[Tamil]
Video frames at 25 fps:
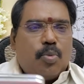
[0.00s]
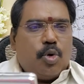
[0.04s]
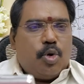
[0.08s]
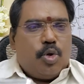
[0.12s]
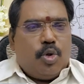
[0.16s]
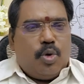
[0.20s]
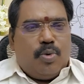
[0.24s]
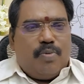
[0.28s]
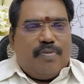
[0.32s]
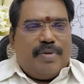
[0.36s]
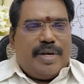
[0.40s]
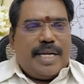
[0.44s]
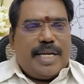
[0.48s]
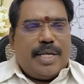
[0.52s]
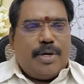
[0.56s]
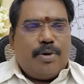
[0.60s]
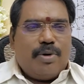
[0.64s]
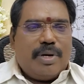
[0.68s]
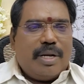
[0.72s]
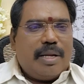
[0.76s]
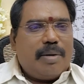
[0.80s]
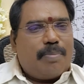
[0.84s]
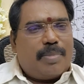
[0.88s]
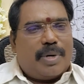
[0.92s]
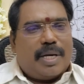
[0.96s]
புது
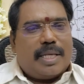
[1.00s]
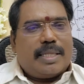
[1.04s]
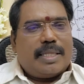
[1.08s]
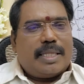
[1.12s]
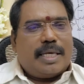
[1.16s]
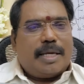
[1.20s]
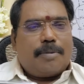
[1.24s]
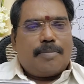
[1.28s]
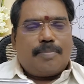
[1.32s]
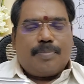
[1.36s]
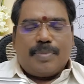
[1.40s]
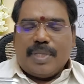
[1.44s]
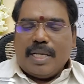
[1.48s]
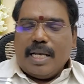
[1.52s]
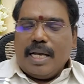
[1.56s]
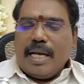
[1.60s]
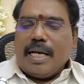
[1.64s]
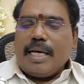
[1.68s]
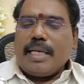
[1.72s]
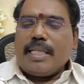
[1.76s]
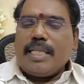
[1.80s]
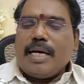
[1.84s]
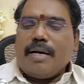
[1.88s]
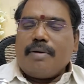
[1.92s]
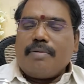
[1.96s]
வீடியோவில் பார்த்தேன்
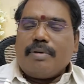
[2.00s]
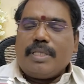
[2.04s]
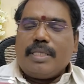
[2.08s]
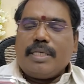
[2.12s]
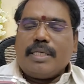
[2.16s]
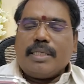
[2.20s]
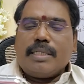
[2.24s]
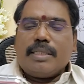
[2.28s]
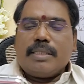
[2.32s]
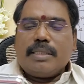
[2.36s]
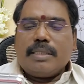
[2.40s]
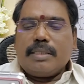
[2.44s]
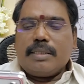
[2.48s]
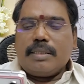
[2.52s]
அதாவது